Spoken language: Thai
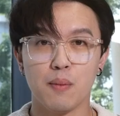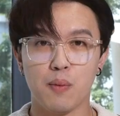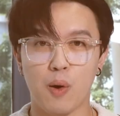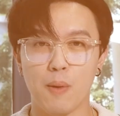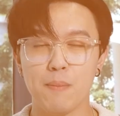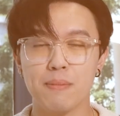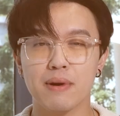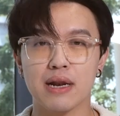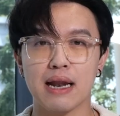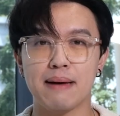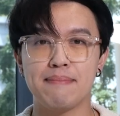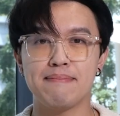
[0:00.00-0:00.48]
ผม
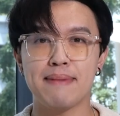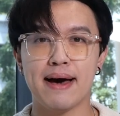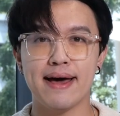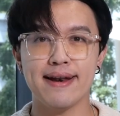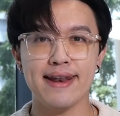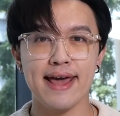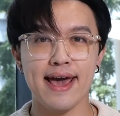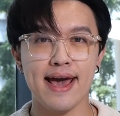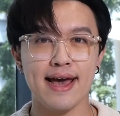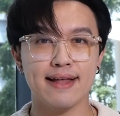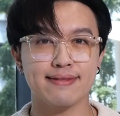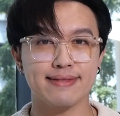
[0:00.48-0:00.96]
กลับมา
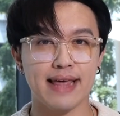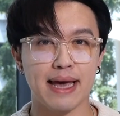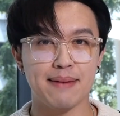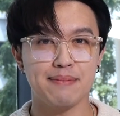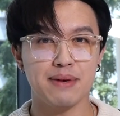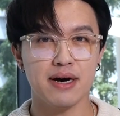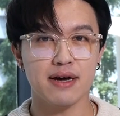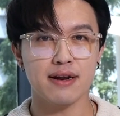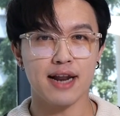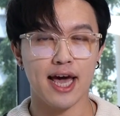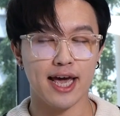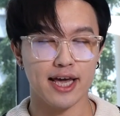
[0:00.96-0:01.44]
แน่แต่
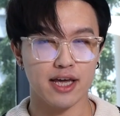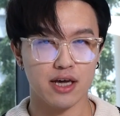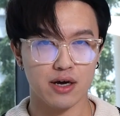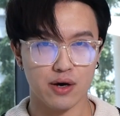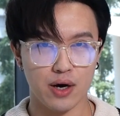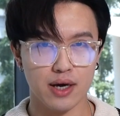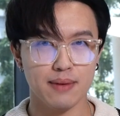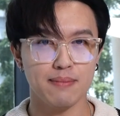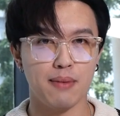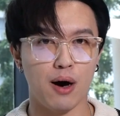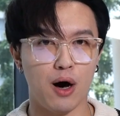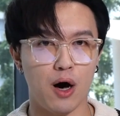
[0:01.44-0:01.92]
เมื่อไหร่
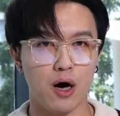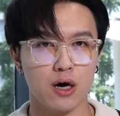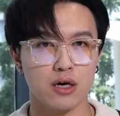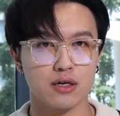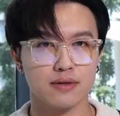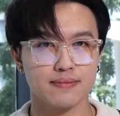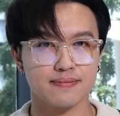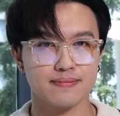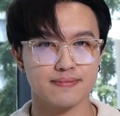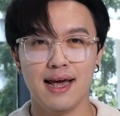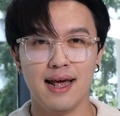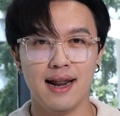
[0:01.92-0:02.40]
ค่อยบอก
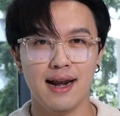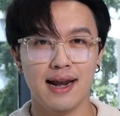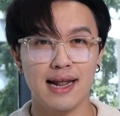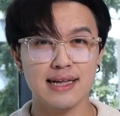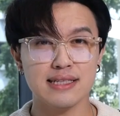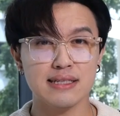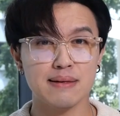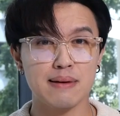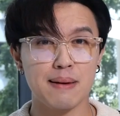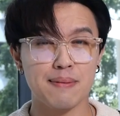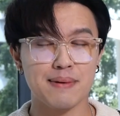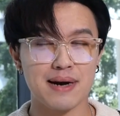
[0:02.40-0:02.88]
และ
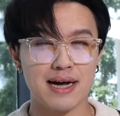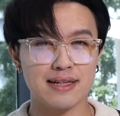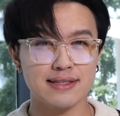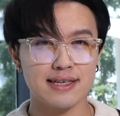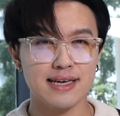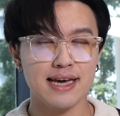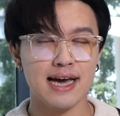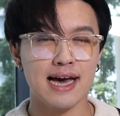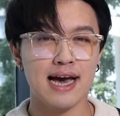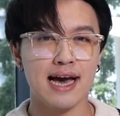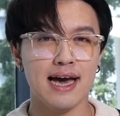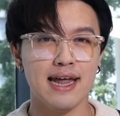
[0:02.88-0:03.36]
สำหรับครั้ง
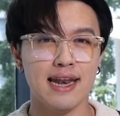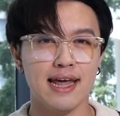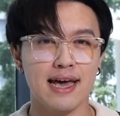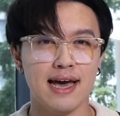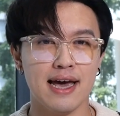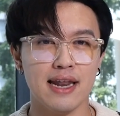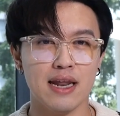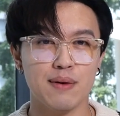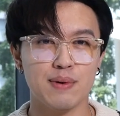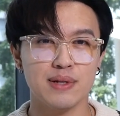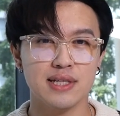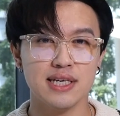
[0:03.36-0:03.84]
ที่5นะ
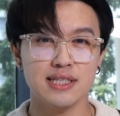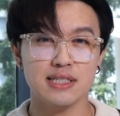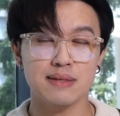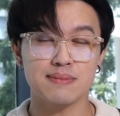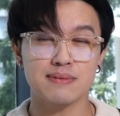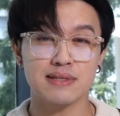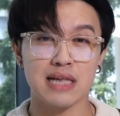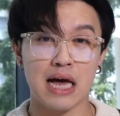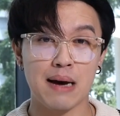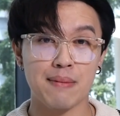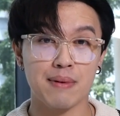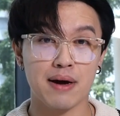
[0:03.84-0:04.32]
ฮะในวันที่
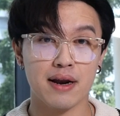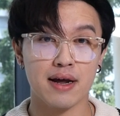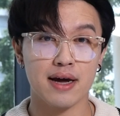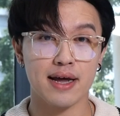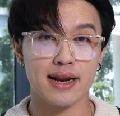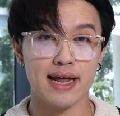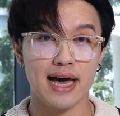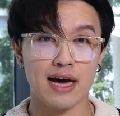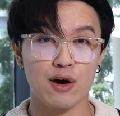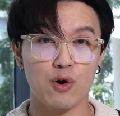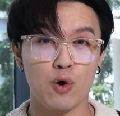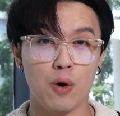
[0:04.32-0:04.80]
13 กรก
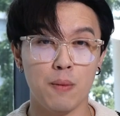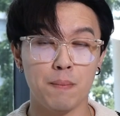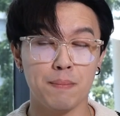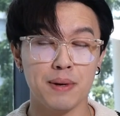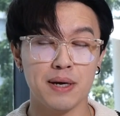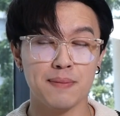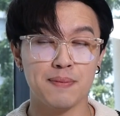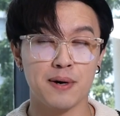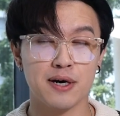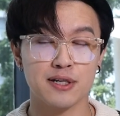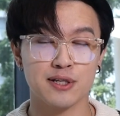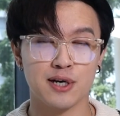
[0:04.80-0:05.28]
ฎาคม ปี
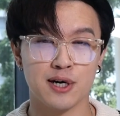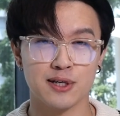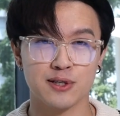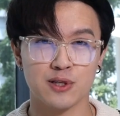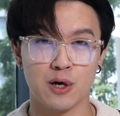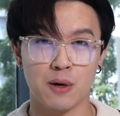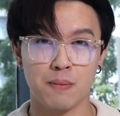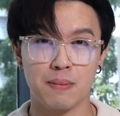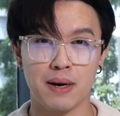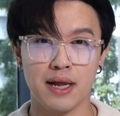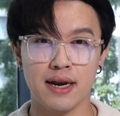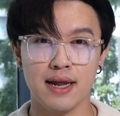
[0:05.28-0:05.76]
พศ
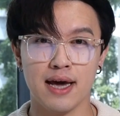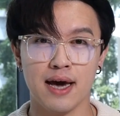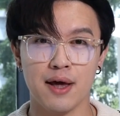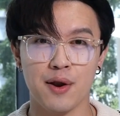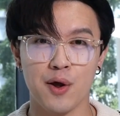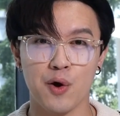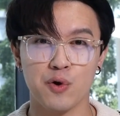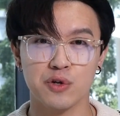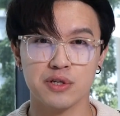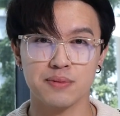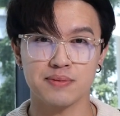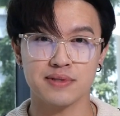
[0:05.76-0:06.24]

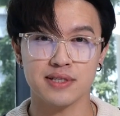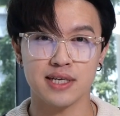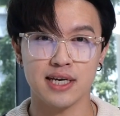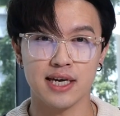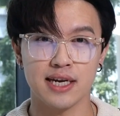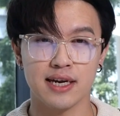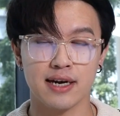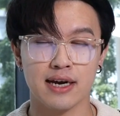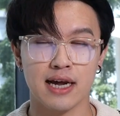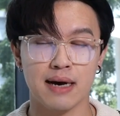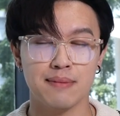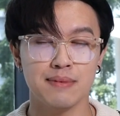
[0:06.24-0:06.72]

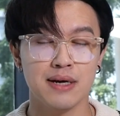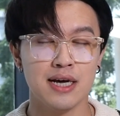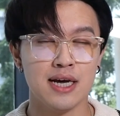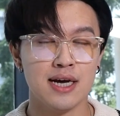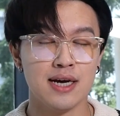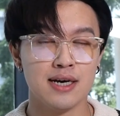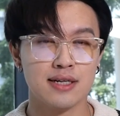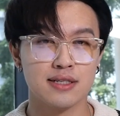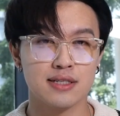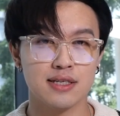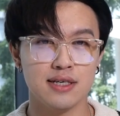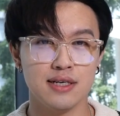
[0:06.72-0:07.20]
2564 นะครับ
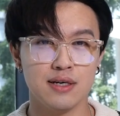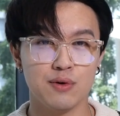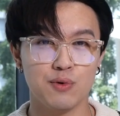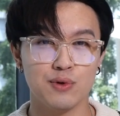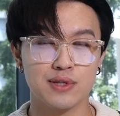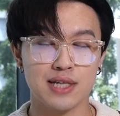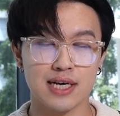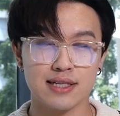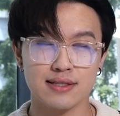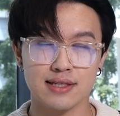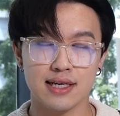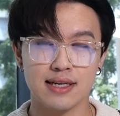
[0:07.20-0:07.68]
ซึ่งคุณ
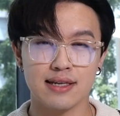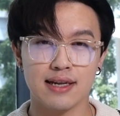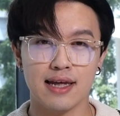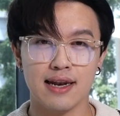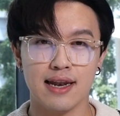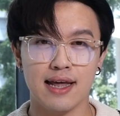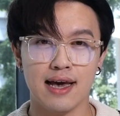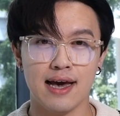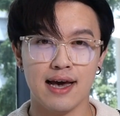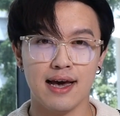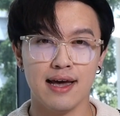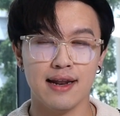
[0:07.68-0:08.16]
ทักษิณนั้น
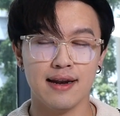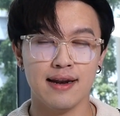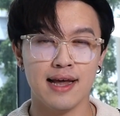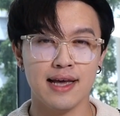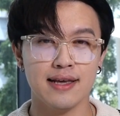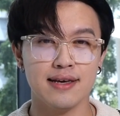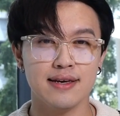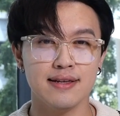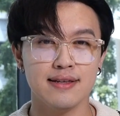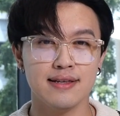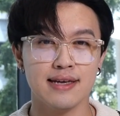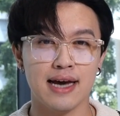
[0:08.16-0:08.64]
นะฮะได้
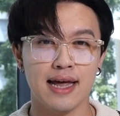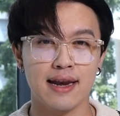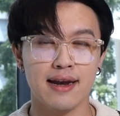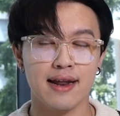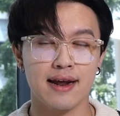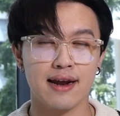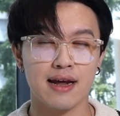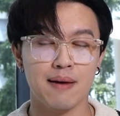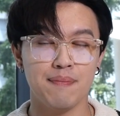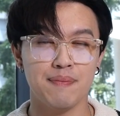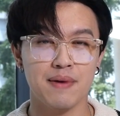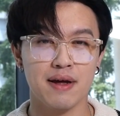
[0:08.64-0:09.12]
ยืนยัน
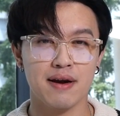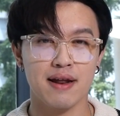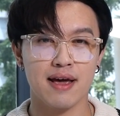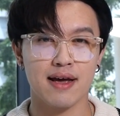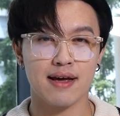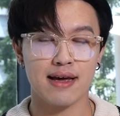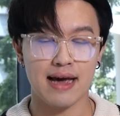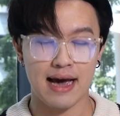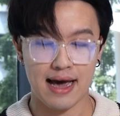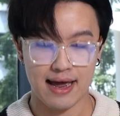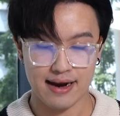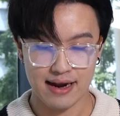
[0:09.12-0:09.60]
นะครับในราย
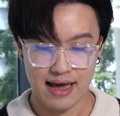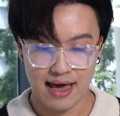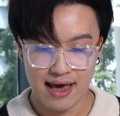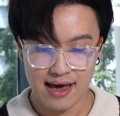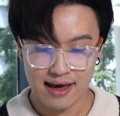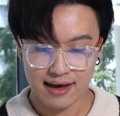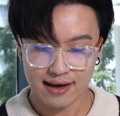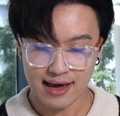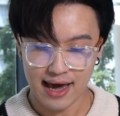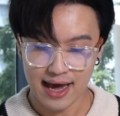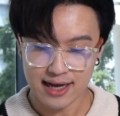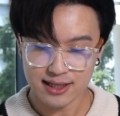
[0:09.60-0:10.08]
การ
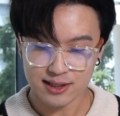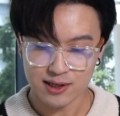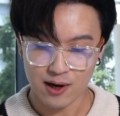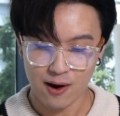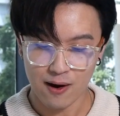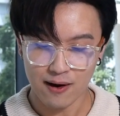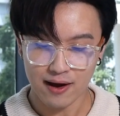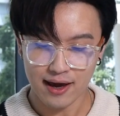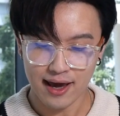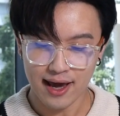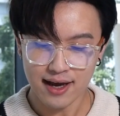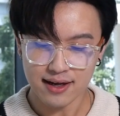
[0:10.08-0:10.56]
Care
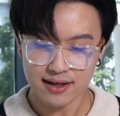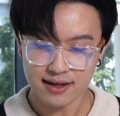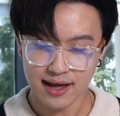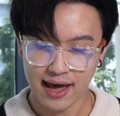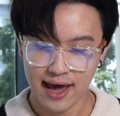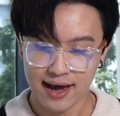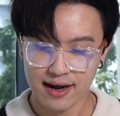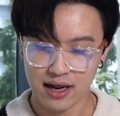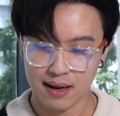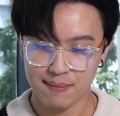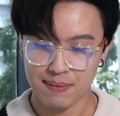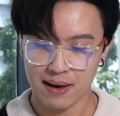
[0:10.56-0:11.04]
Talk X
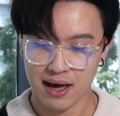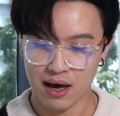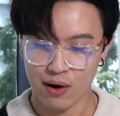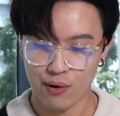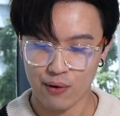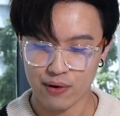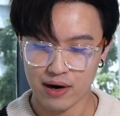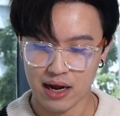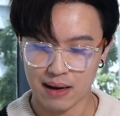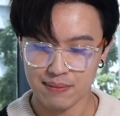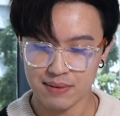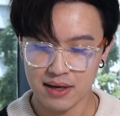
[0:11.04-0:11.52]
Care Club
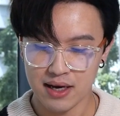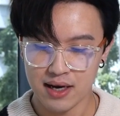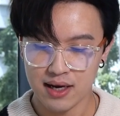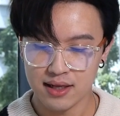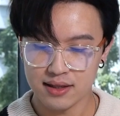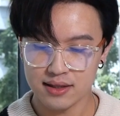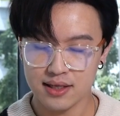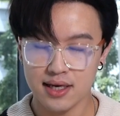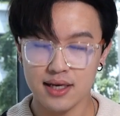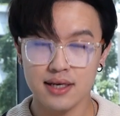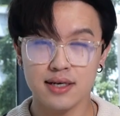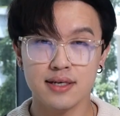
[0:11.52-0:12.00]
House ครับ
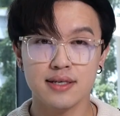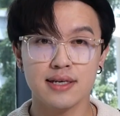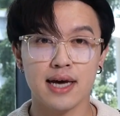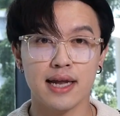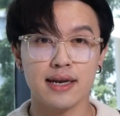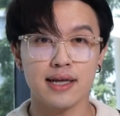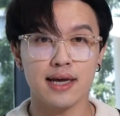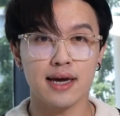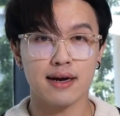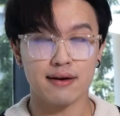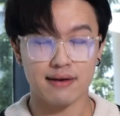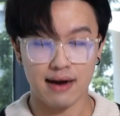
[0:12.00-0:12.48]
ที่ยืนยัน
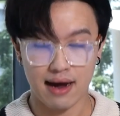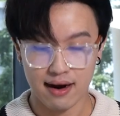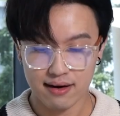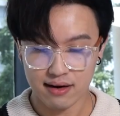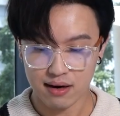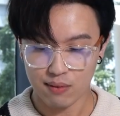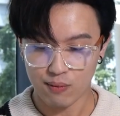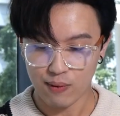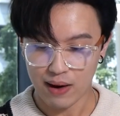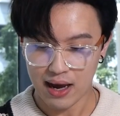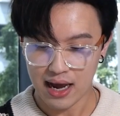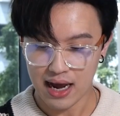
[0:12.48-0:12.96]
อีกครั้
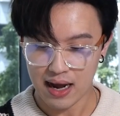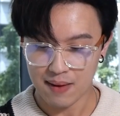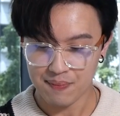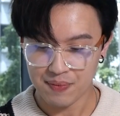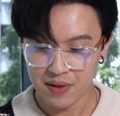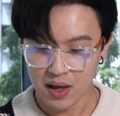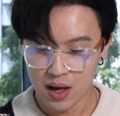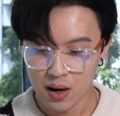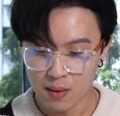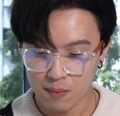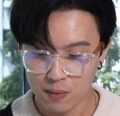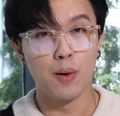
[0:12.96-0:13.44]
งัว่า
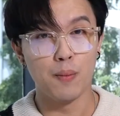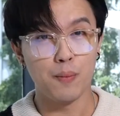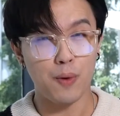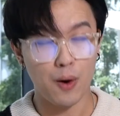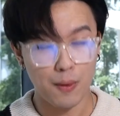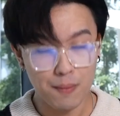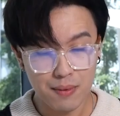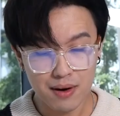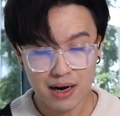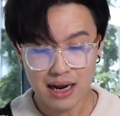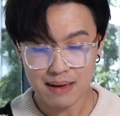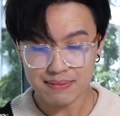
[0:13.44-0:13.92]
ผ
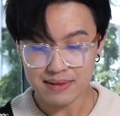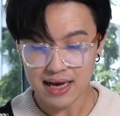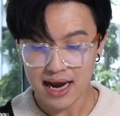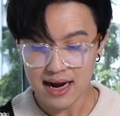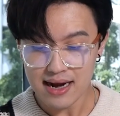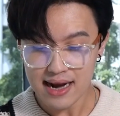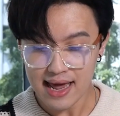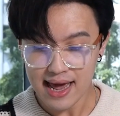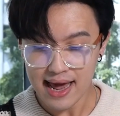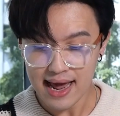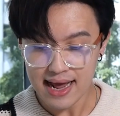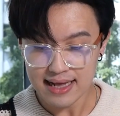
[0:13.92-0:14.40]
มกลับไทย
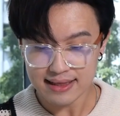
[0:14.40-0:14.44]
แน่